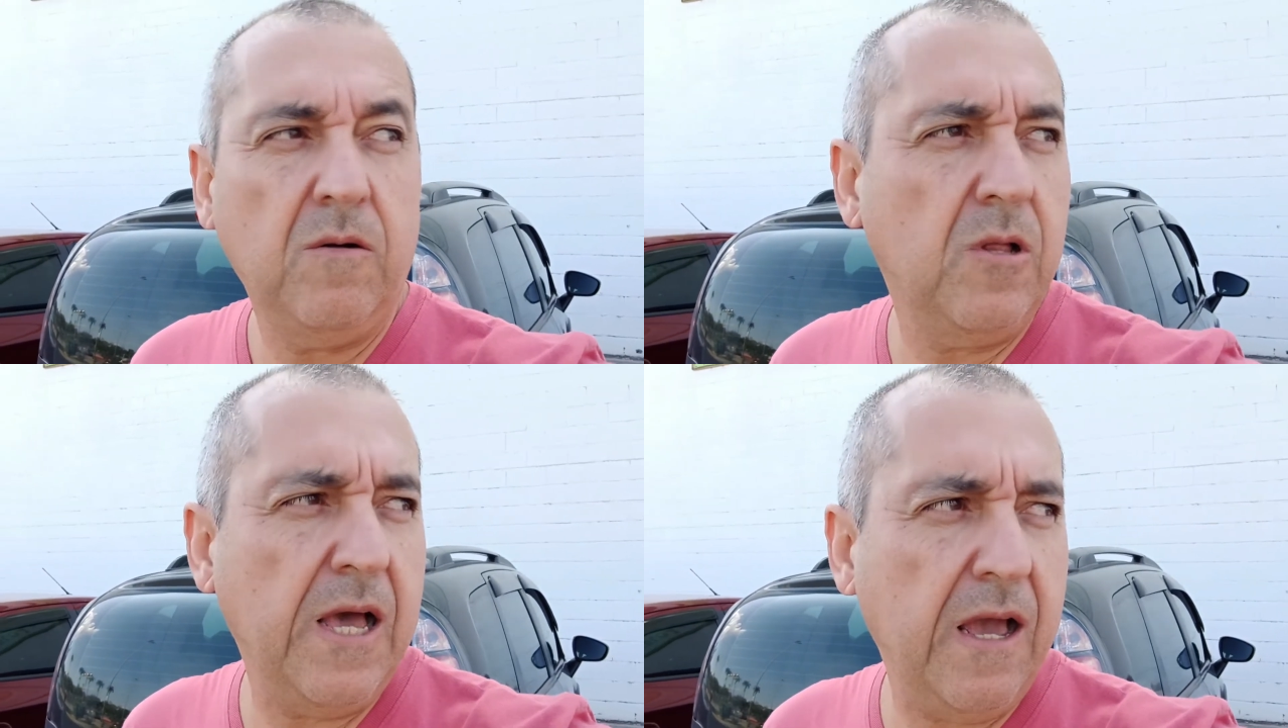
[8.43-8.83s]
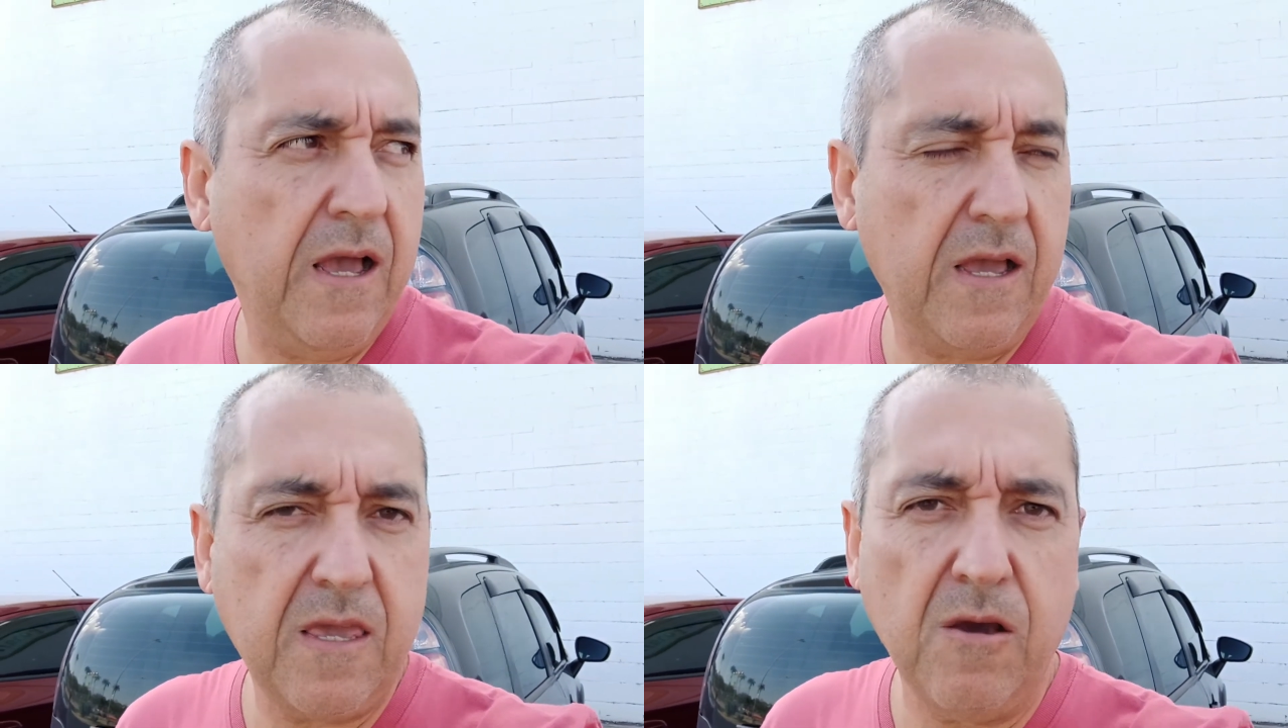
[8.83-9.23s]

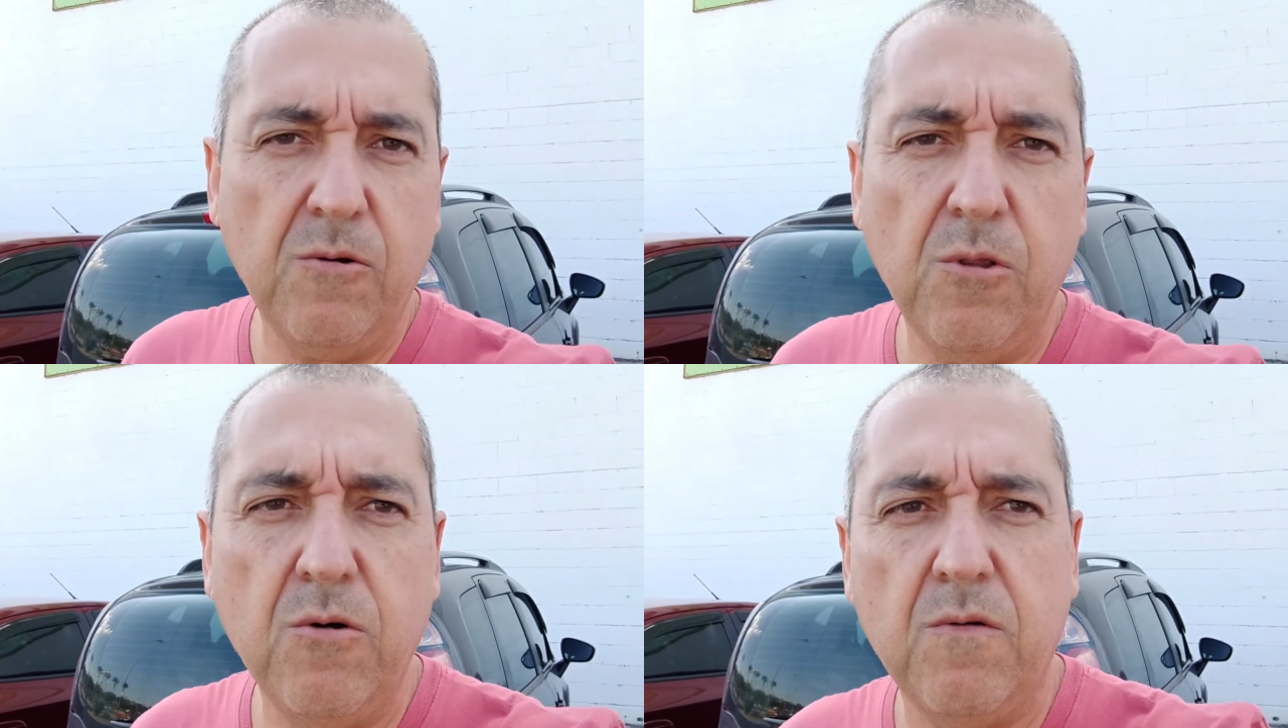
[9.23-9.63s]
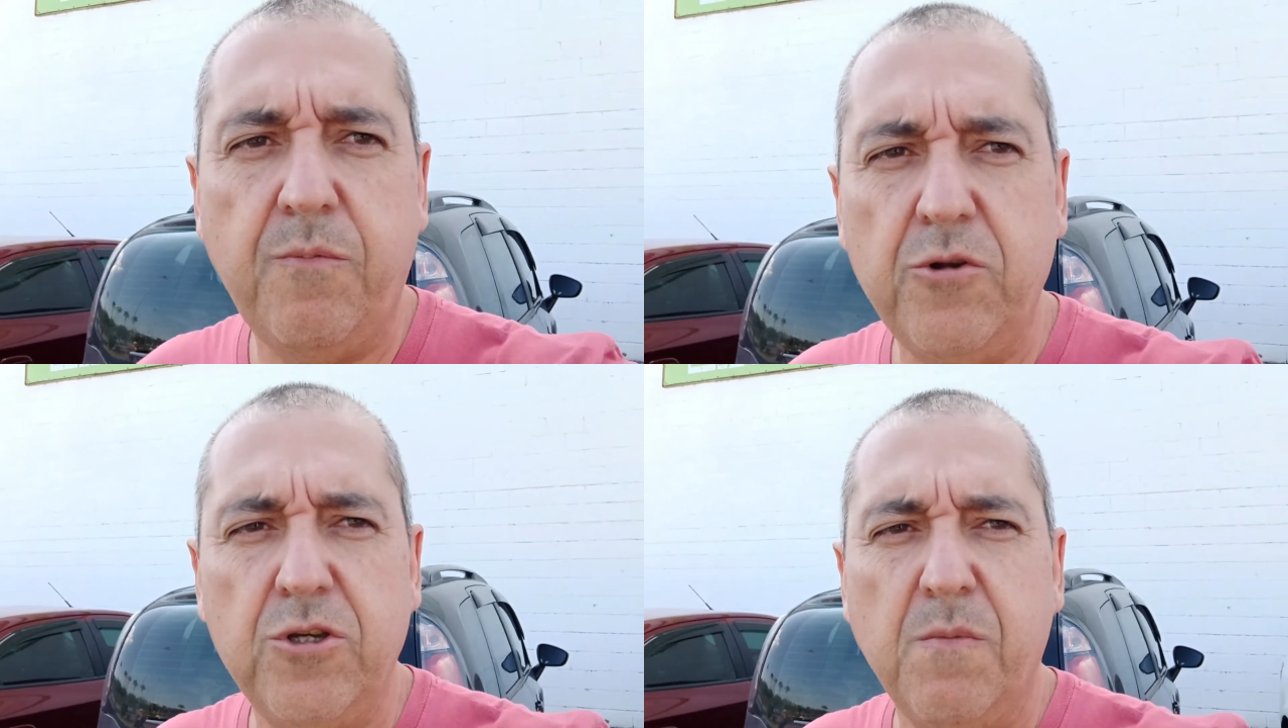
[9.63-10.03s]
Olá, aqui é o Louco
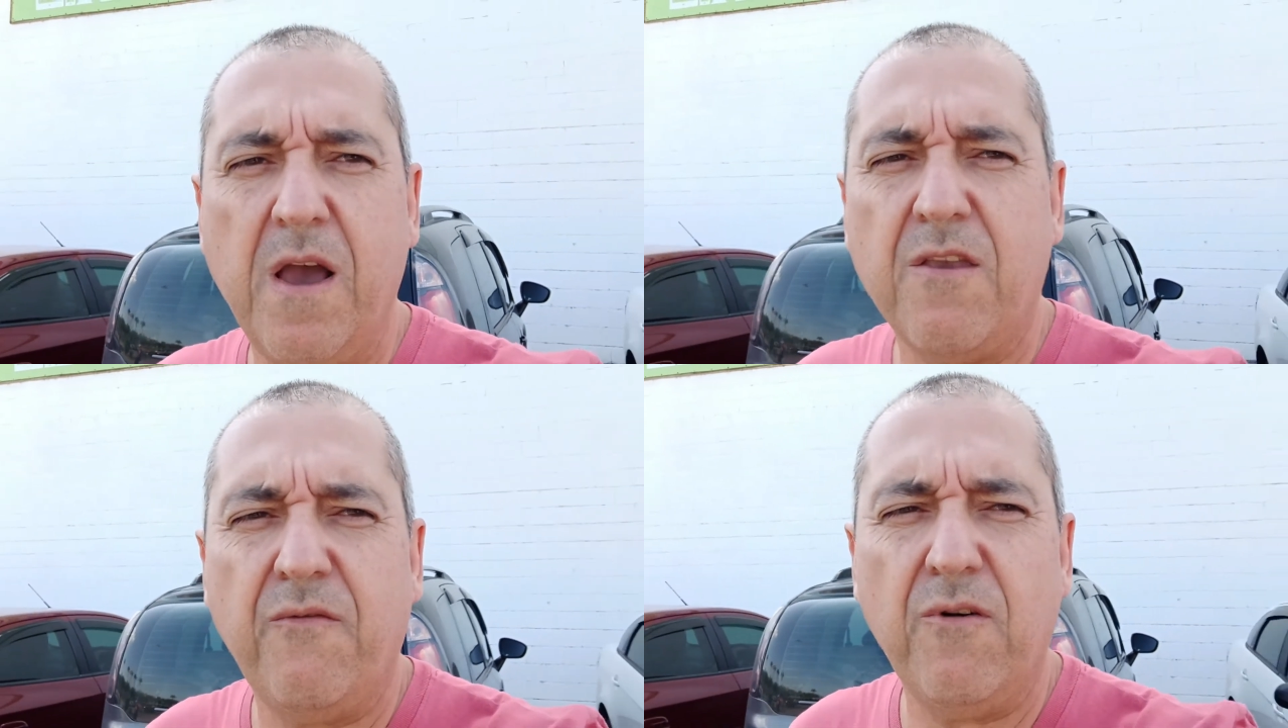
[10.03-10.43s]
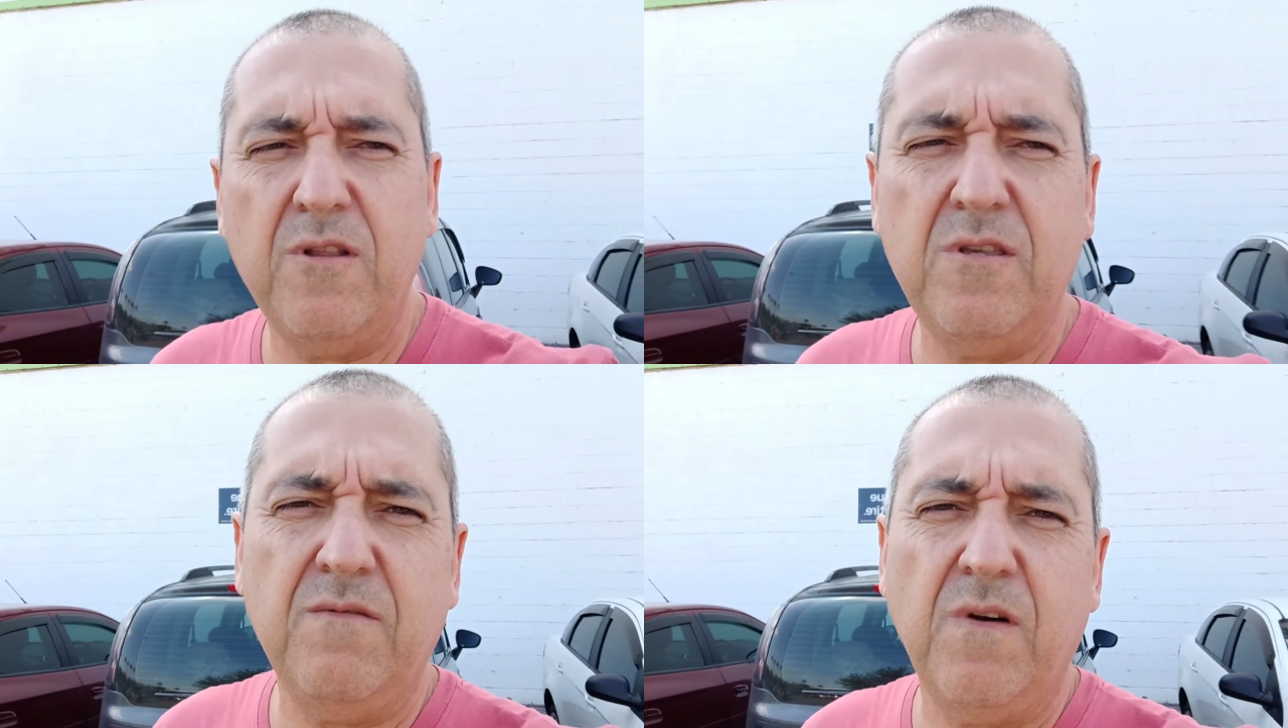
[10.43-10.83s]
por
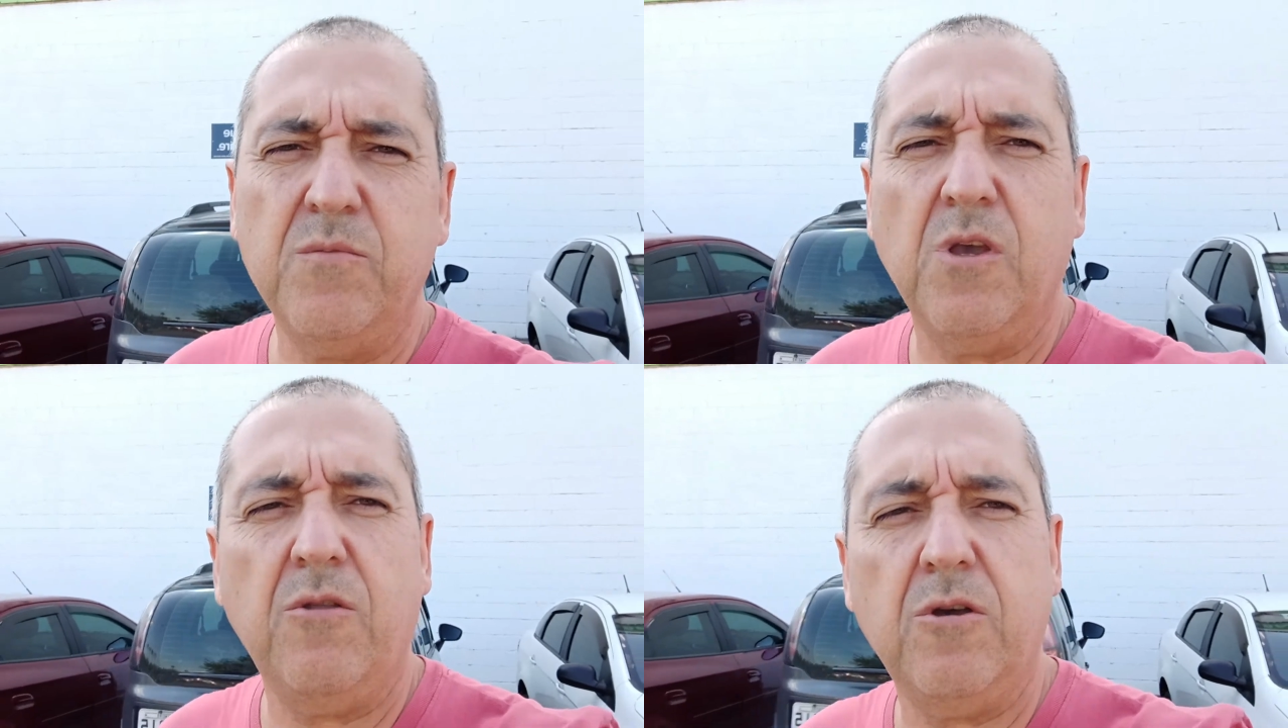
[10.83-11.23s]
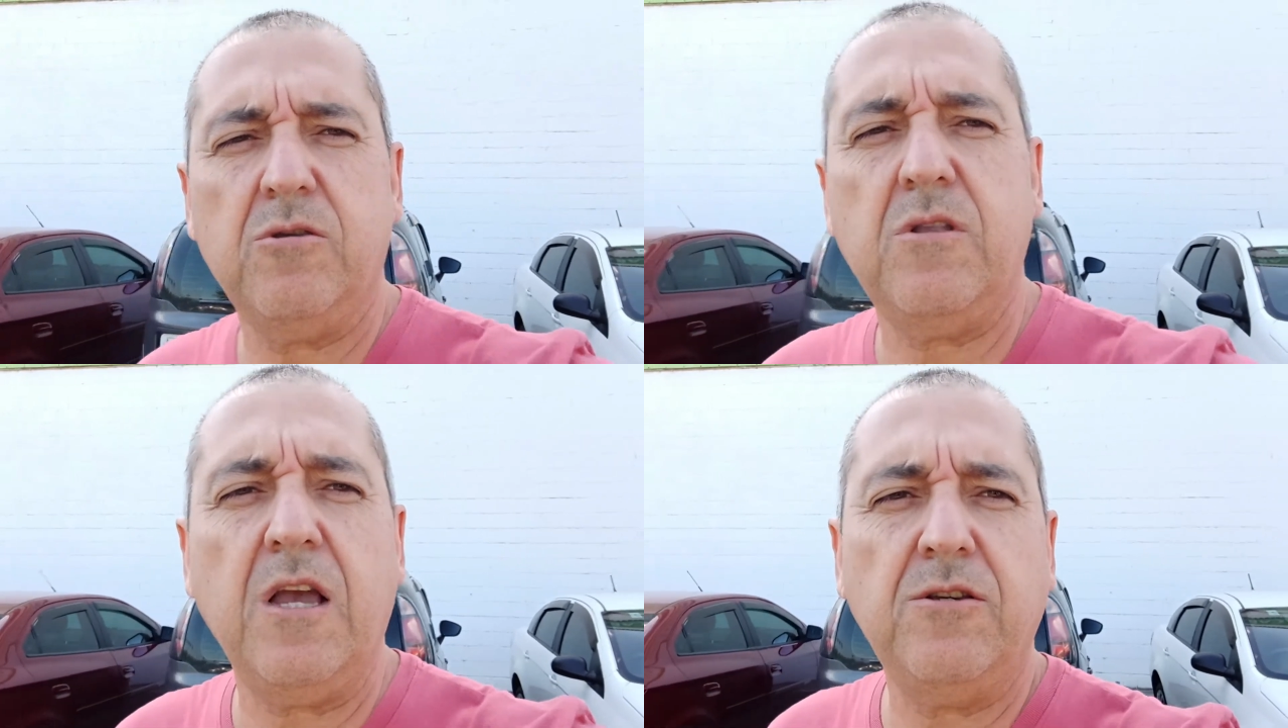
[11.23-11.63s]
Smartphones e vamos ao
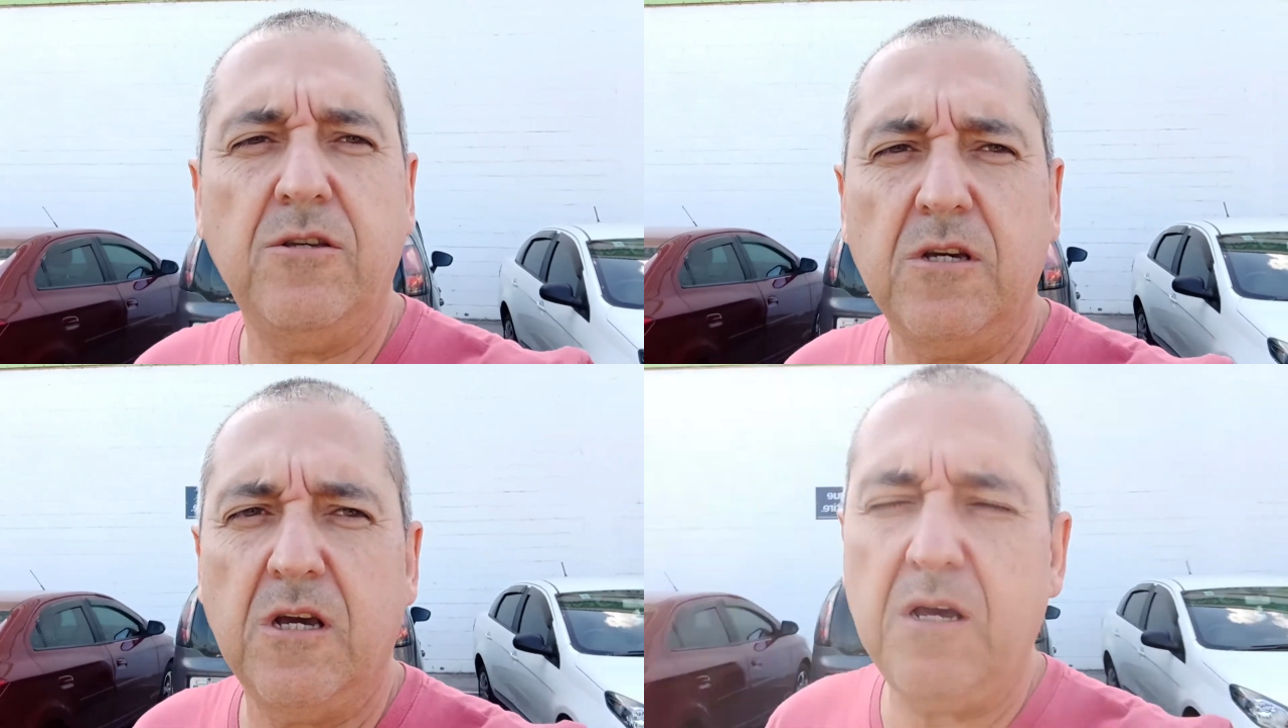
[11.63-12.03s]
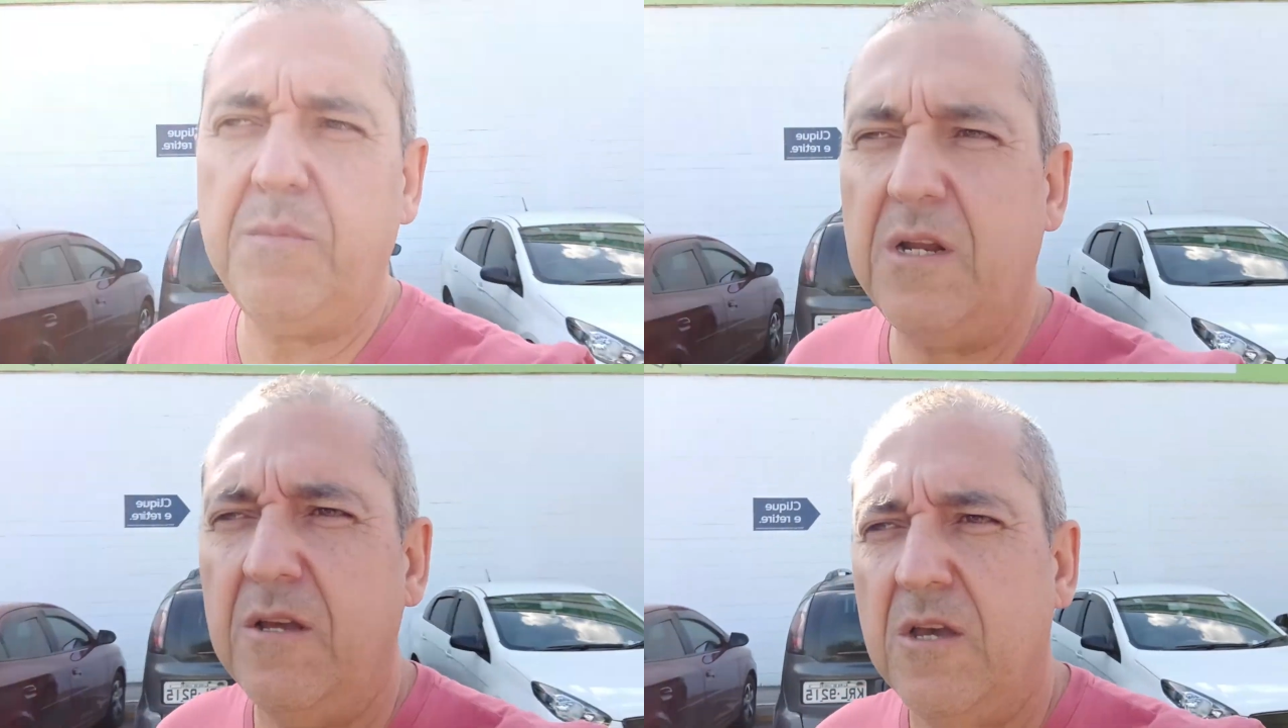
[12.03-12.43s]
nosso teste de
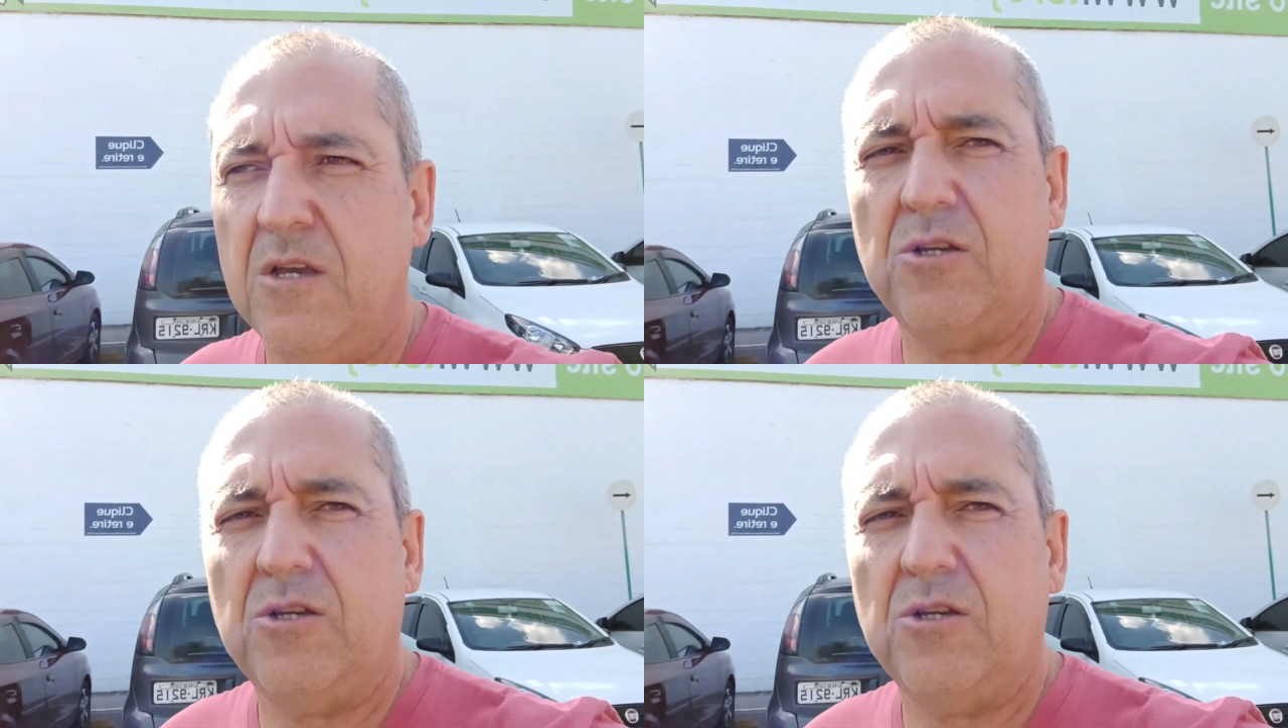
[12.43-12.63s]
câmera